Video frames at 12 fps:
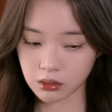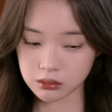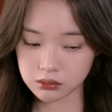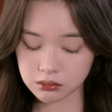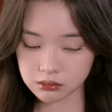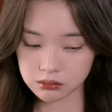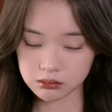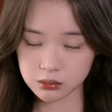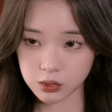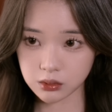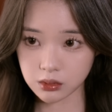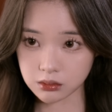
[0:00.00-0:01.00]

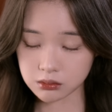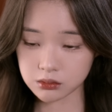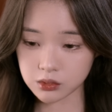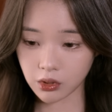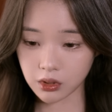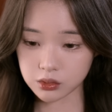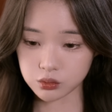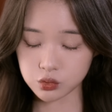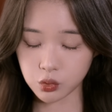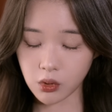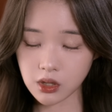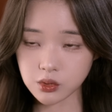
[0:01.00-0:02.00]
어, 제가
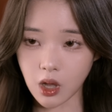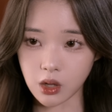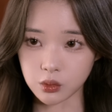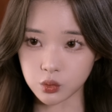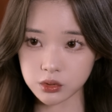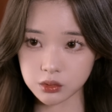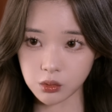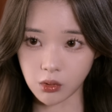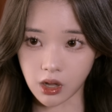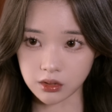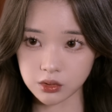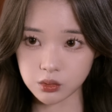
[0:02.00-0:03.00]
좋아서 안고 있던
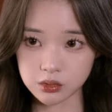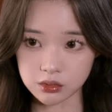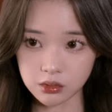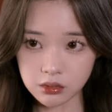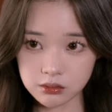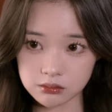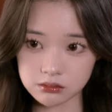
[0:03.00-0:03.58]
거 아니거든요.